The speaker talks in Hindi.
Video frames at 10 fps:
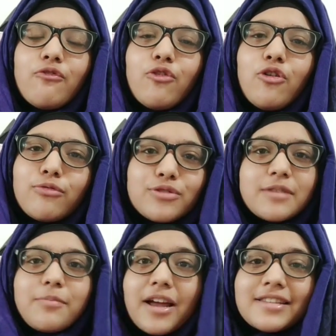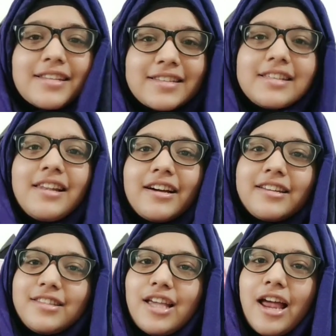वो खुशी प्राइसलेसली लग
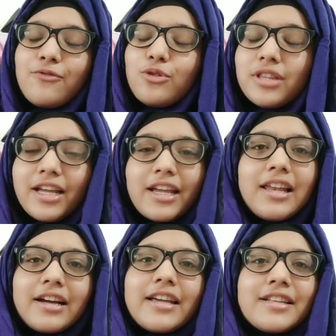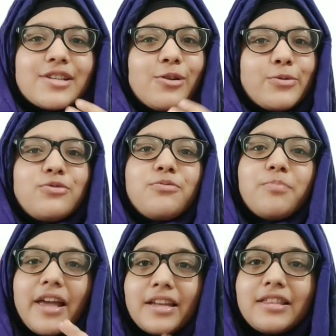रही थी एंड वो देख के लगा कि चलो जो
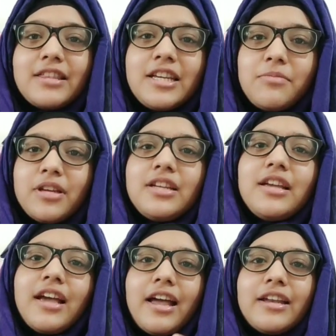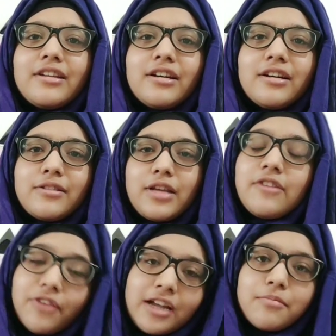मेहनत थी मेरी एंड
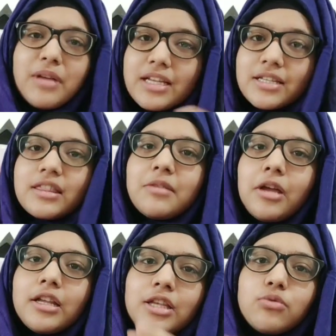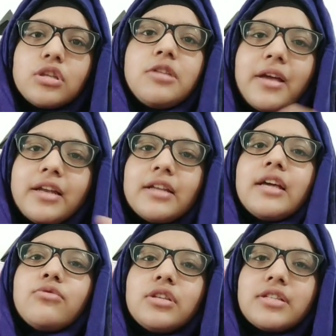इनफैक्ट uh, मेरी जितनी मेहनत थी उतनी मेहनत
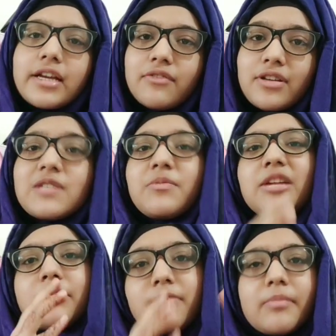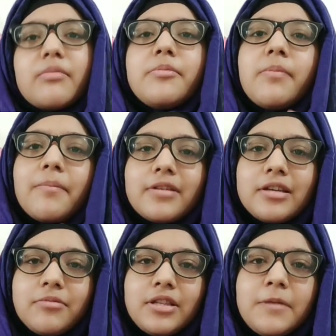एंड उतनी सेक्रीफाइस मेरे मम्मी मम्मी पापा
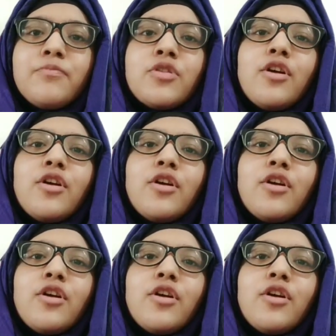की भी थी